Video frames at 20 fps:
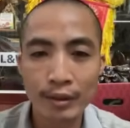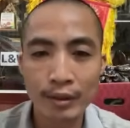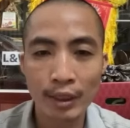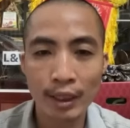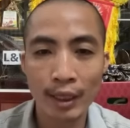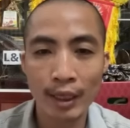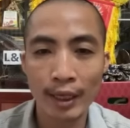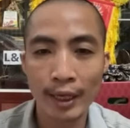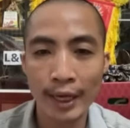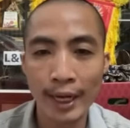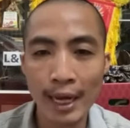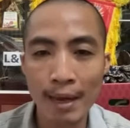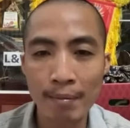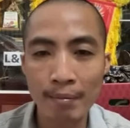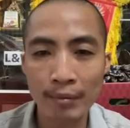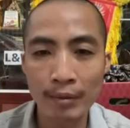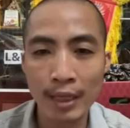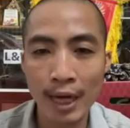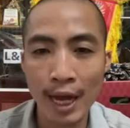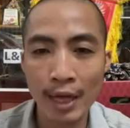à, em
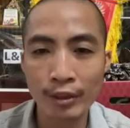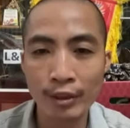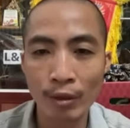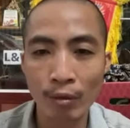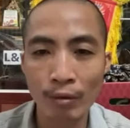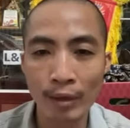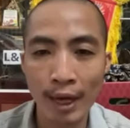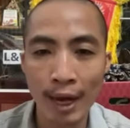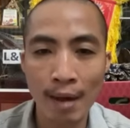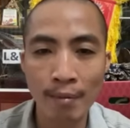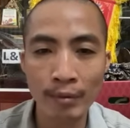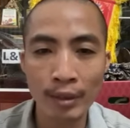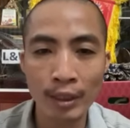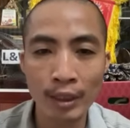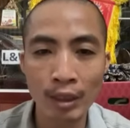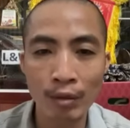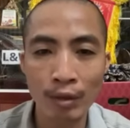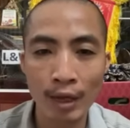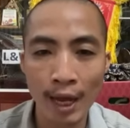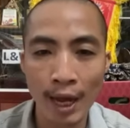đang dùng cám thiên
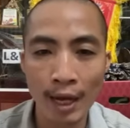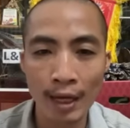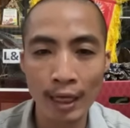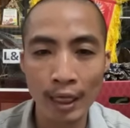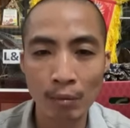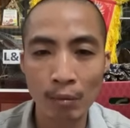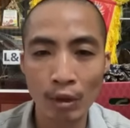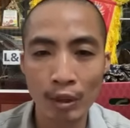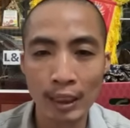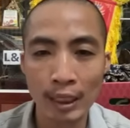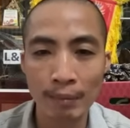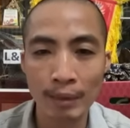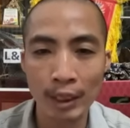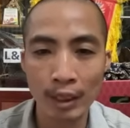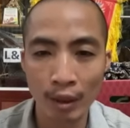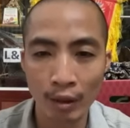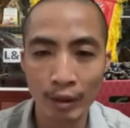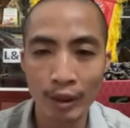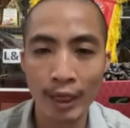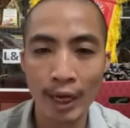điều ca gần một năm nay
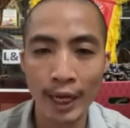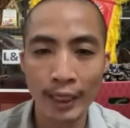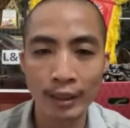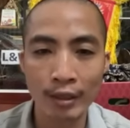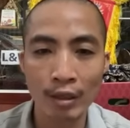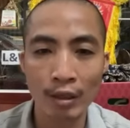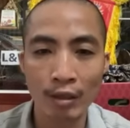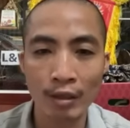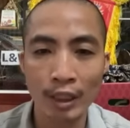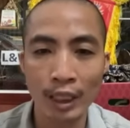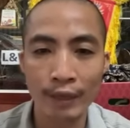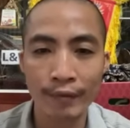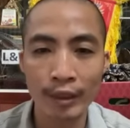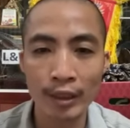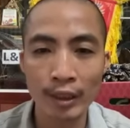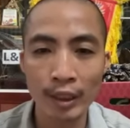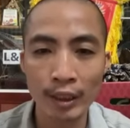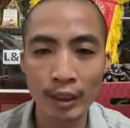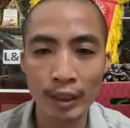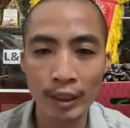rồi anh có thể phân
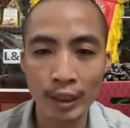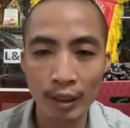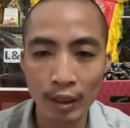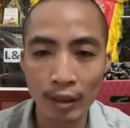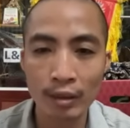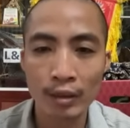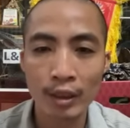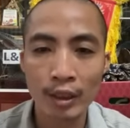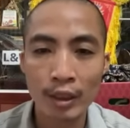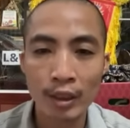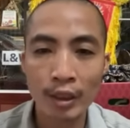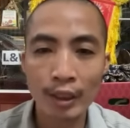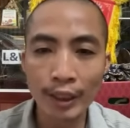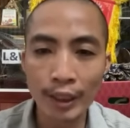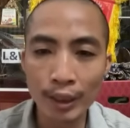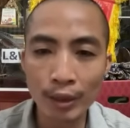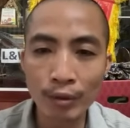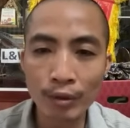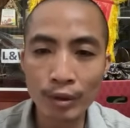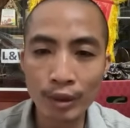tích kỹ hơn
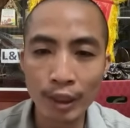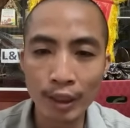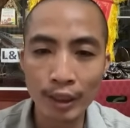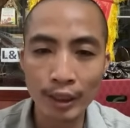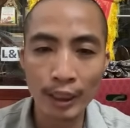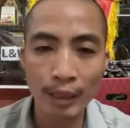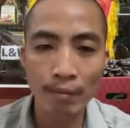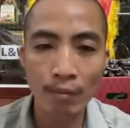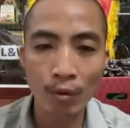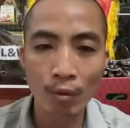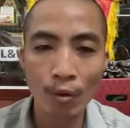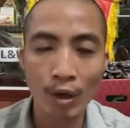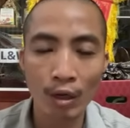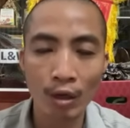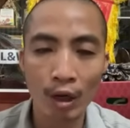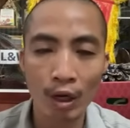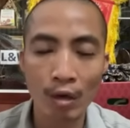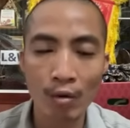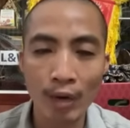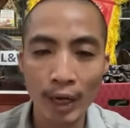ưu nhược điểm của
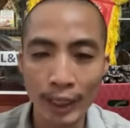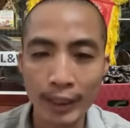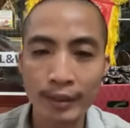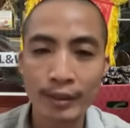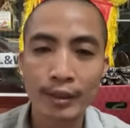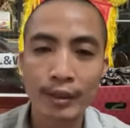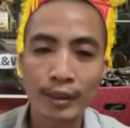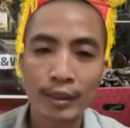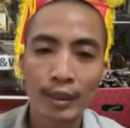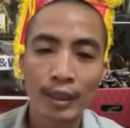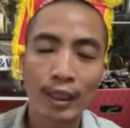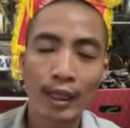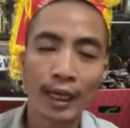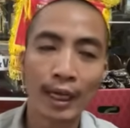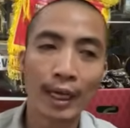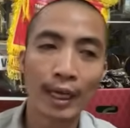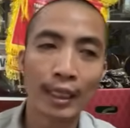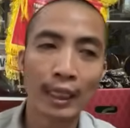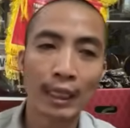nó không anh à,